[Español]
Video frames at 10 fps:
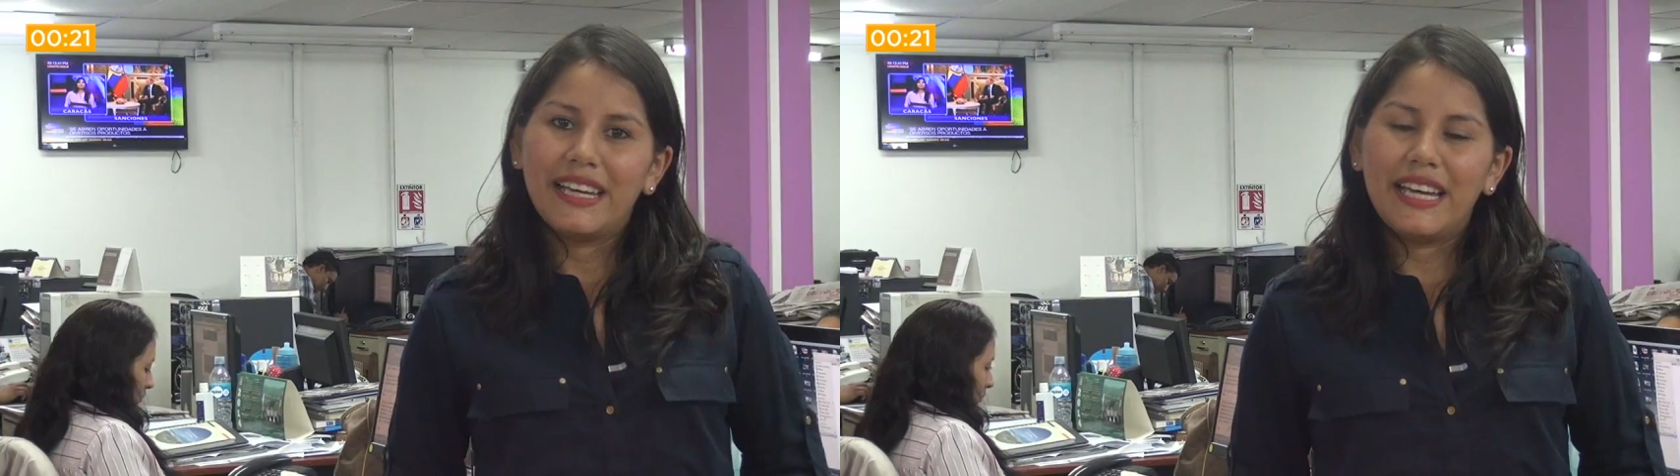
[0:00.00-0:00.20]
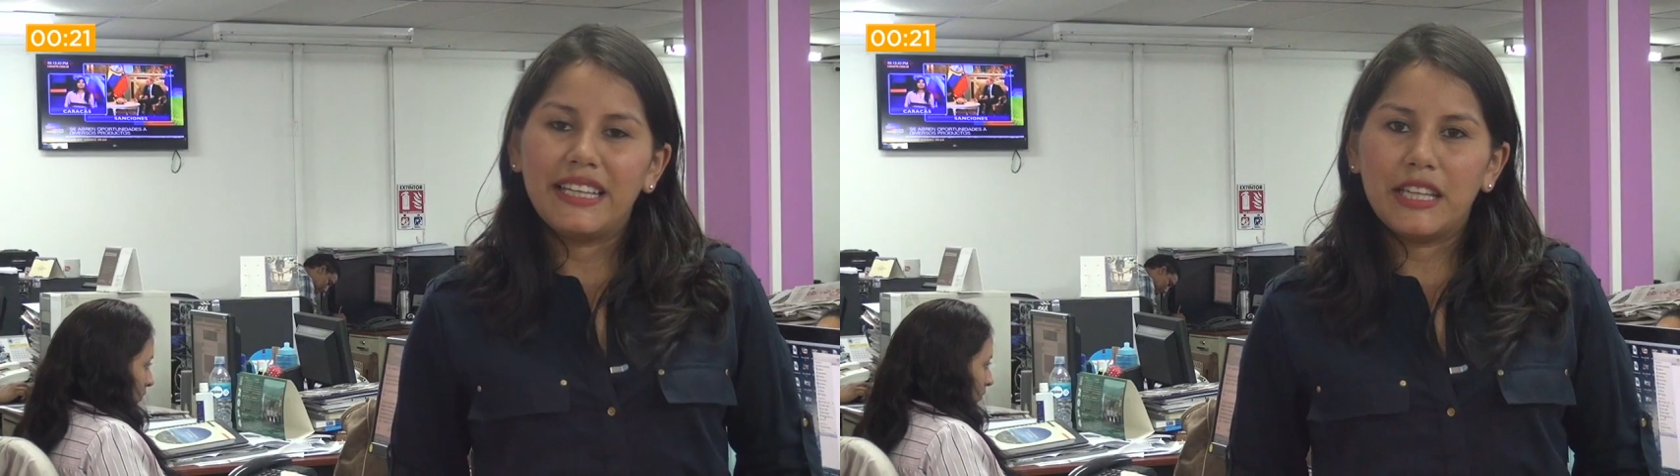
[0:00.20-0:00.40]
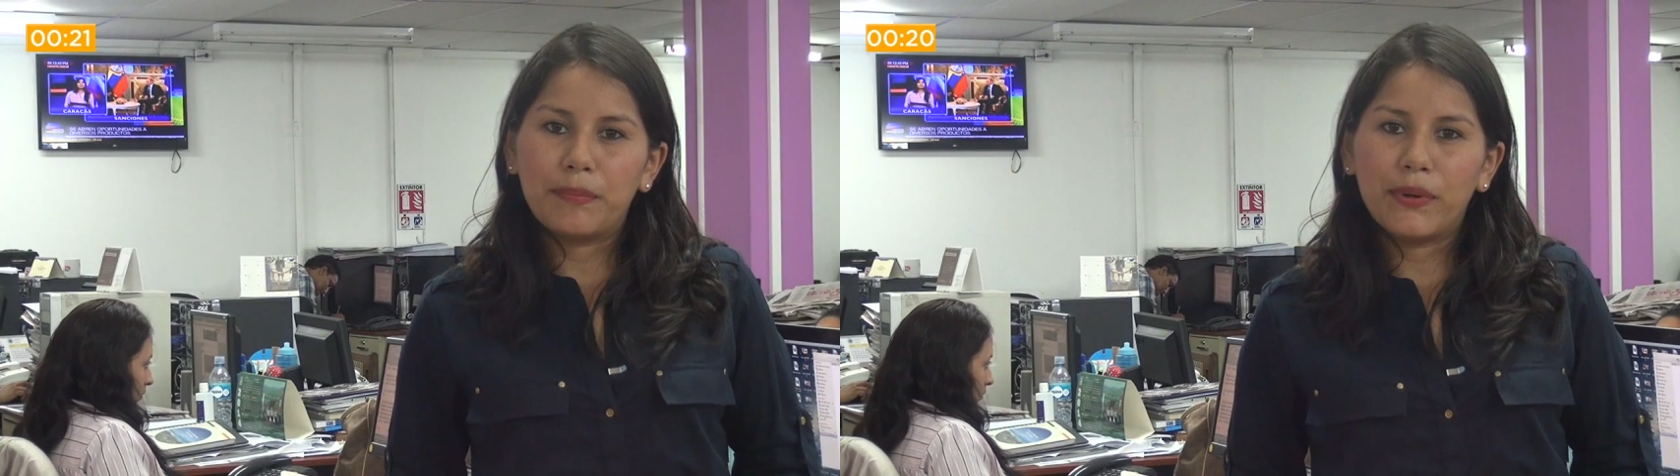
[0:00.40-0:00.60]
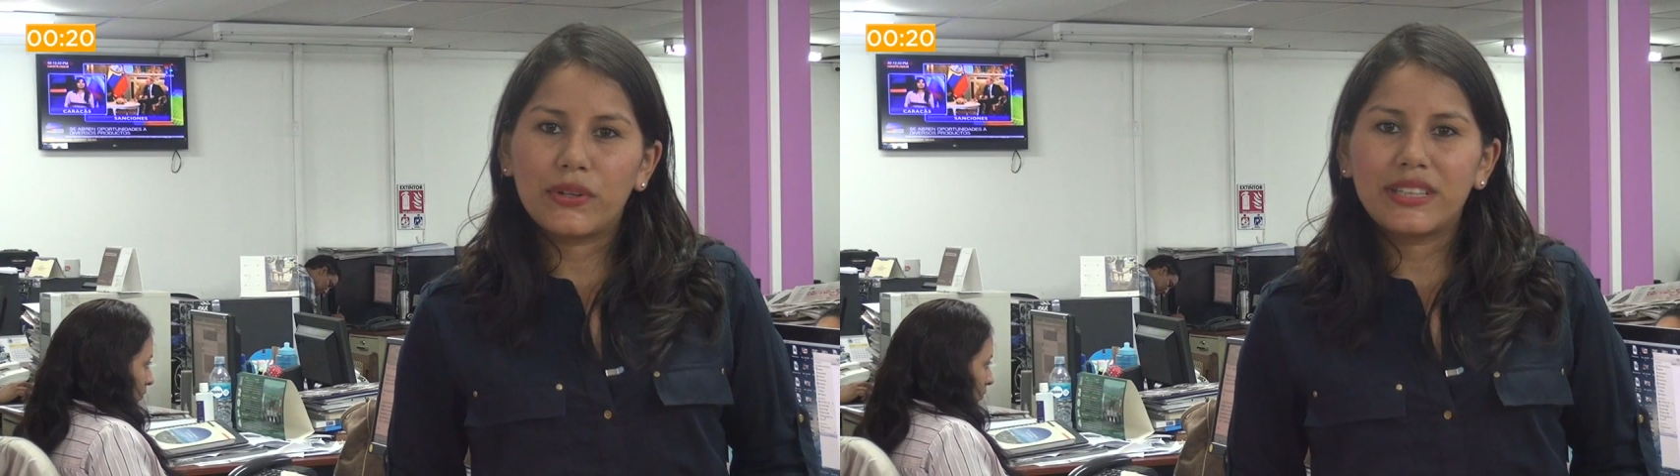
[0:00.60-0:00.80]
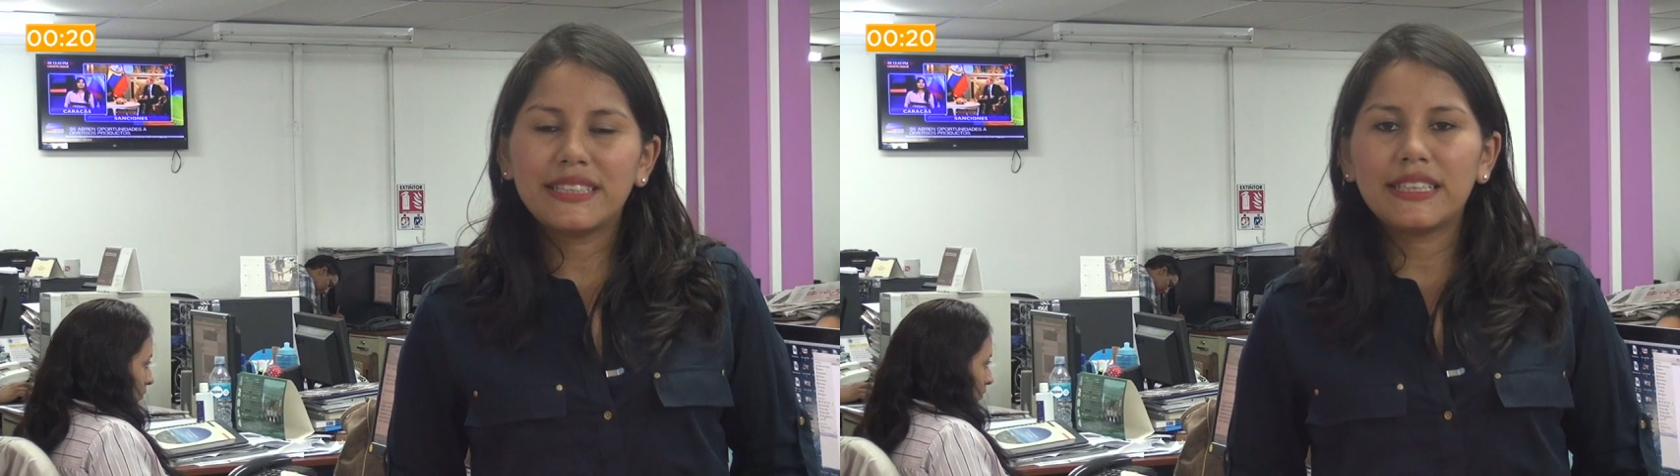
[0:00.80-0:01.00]
En
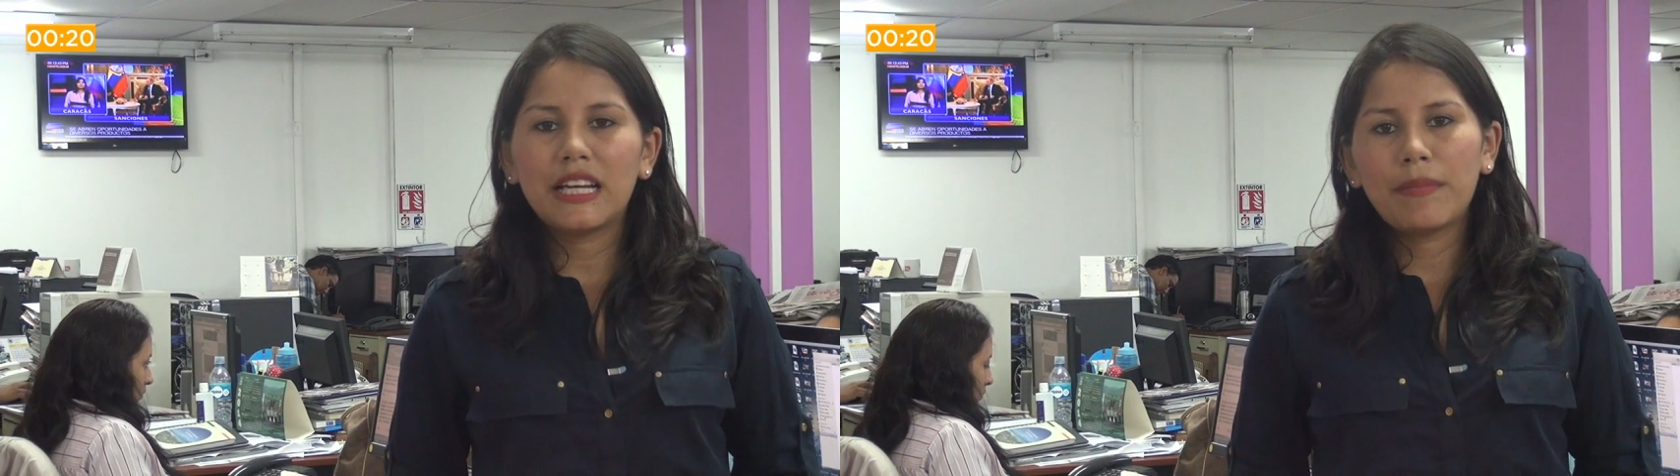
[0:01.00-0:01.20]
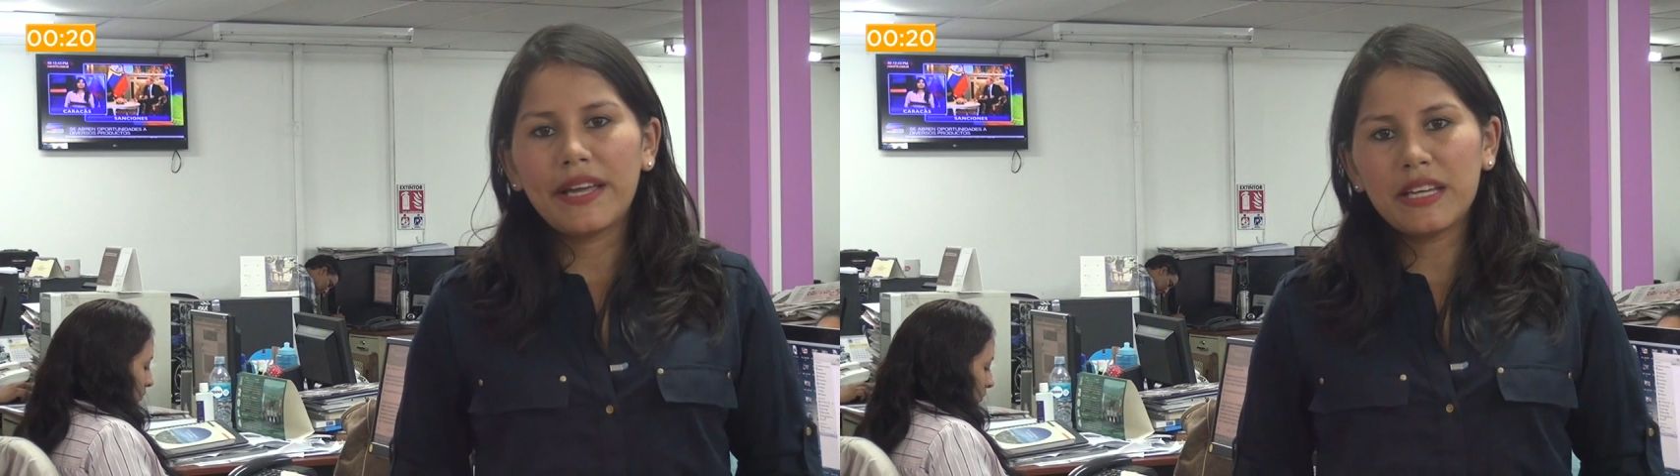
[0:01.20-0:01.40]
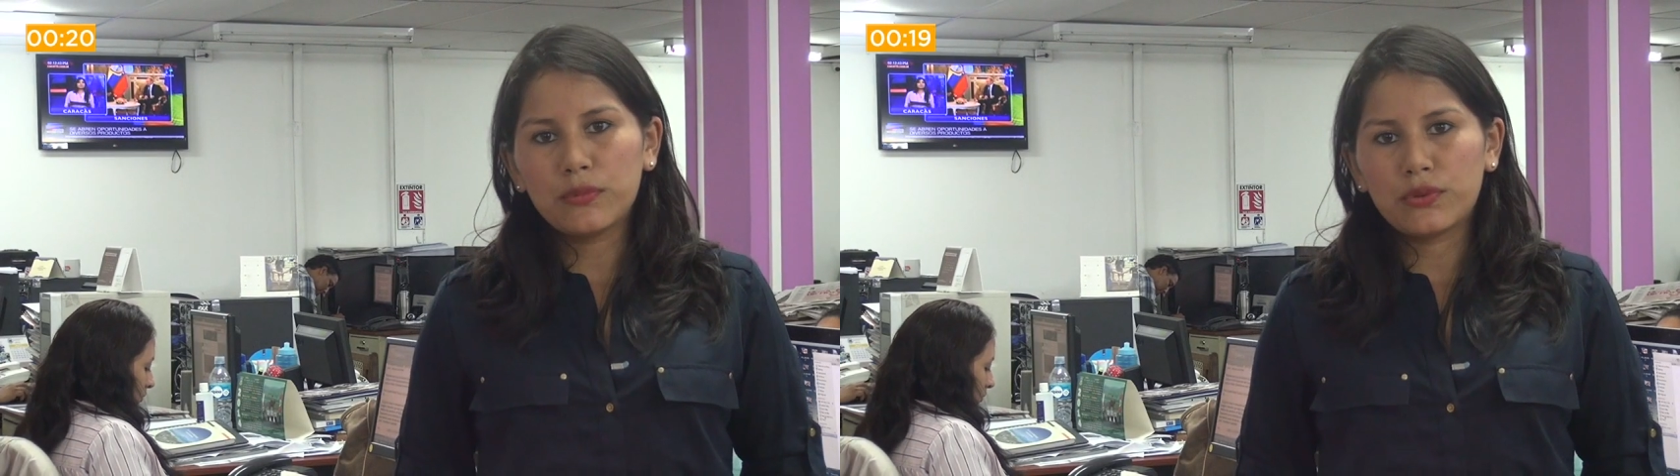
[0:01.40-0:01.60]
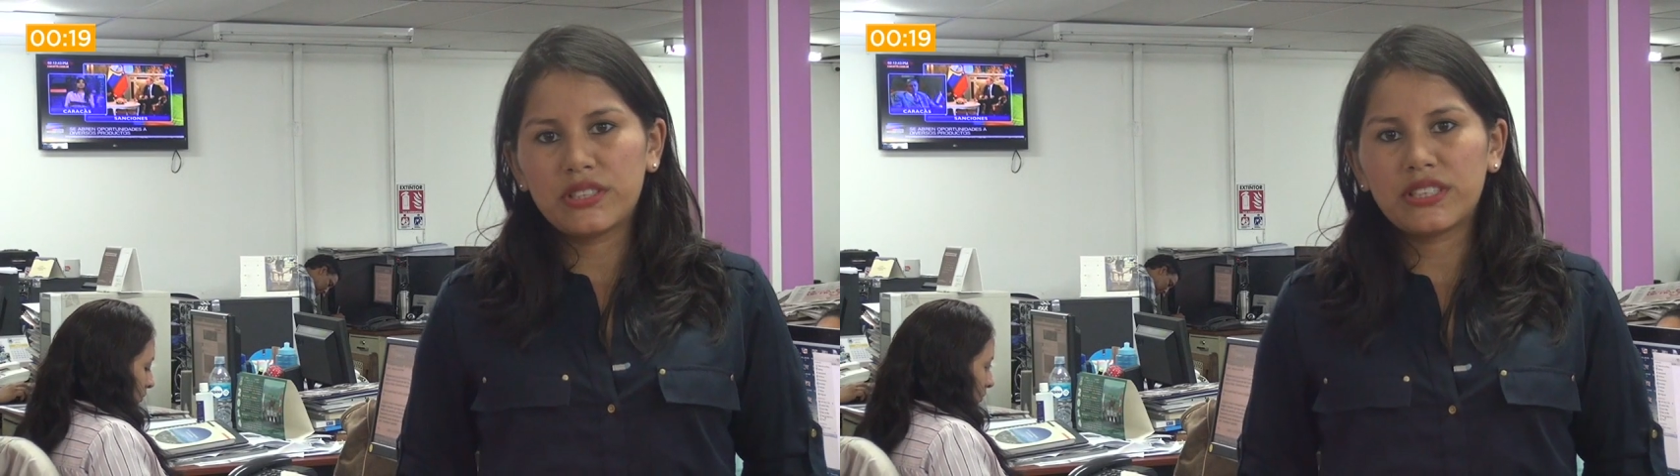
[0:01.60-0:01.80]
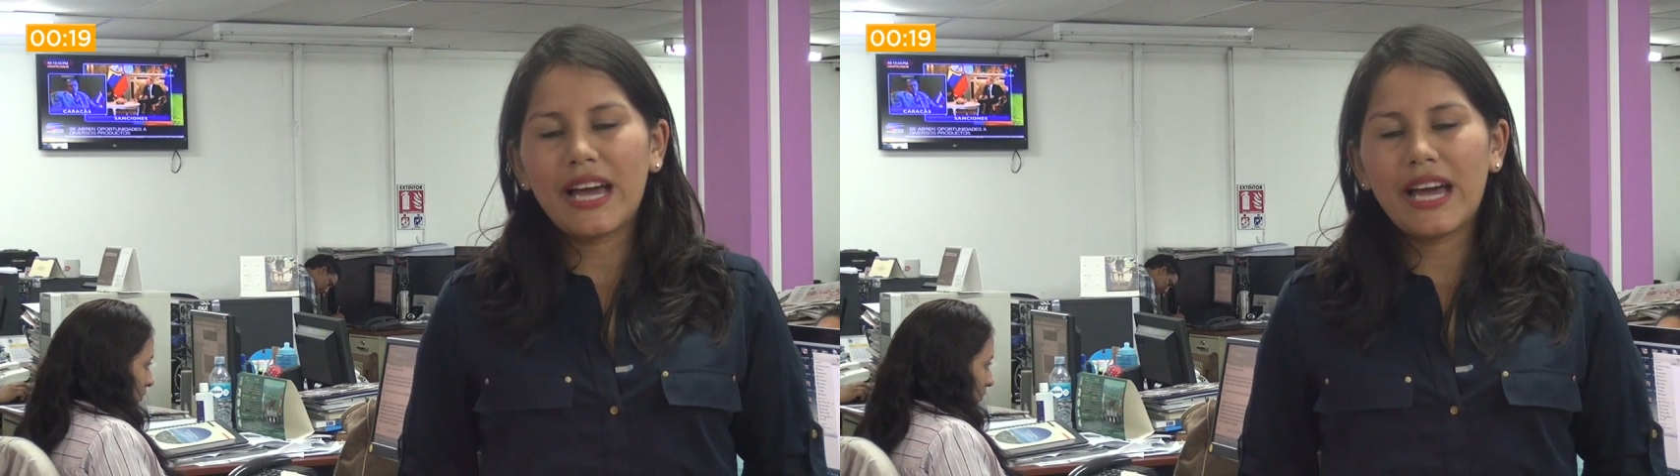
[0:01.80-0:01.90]
deportes, el Bayern Múnich